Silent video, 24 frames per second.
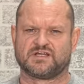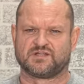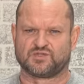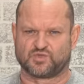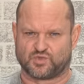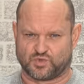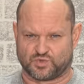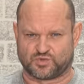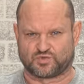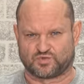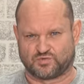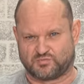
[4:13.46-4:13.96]

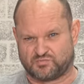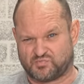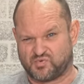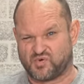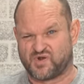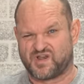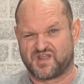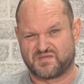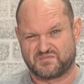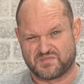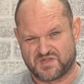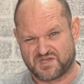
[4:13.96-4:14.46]
тот, кто
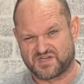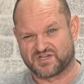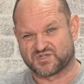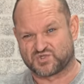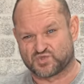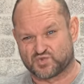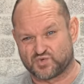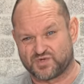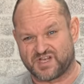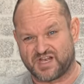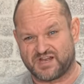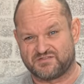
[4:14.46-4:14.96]
более-менее
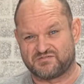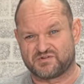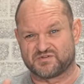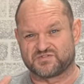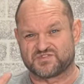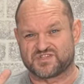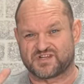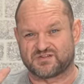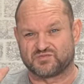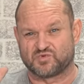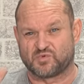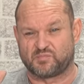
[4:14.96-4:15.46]
суетливый, он
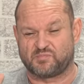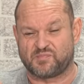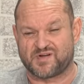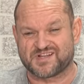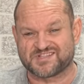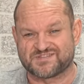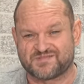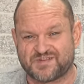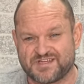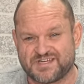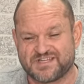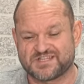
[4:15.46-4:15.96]
все равно
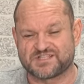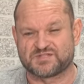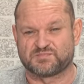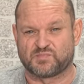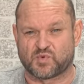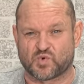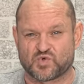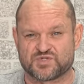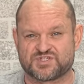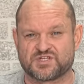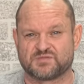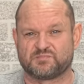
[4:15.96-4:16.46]
позвонит,
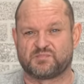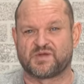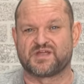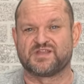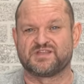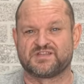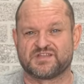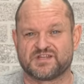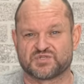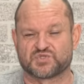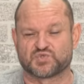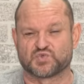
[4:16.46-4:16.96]
спросит,
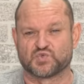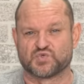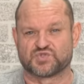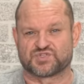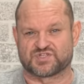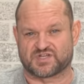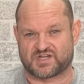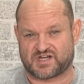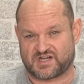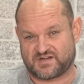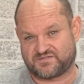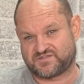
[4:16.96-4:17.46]

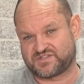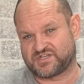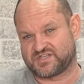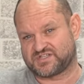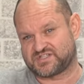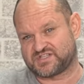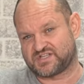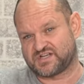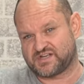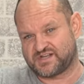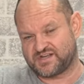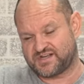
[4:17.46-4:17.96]
поинтересуется, а все
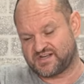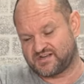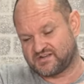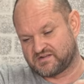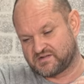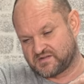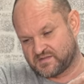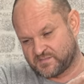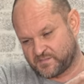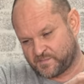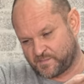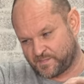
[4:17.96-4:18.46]

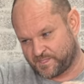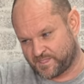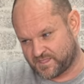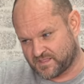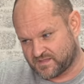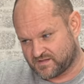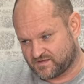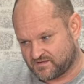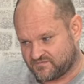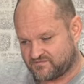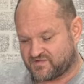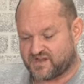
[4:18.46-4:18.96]
остальные
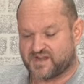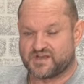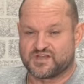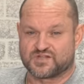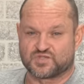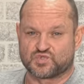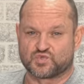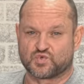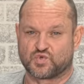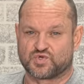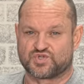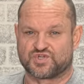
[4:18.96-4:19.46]
в
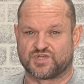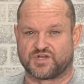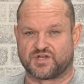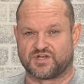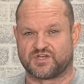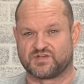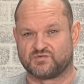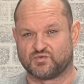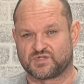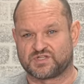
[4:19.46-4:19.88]
конец очереди.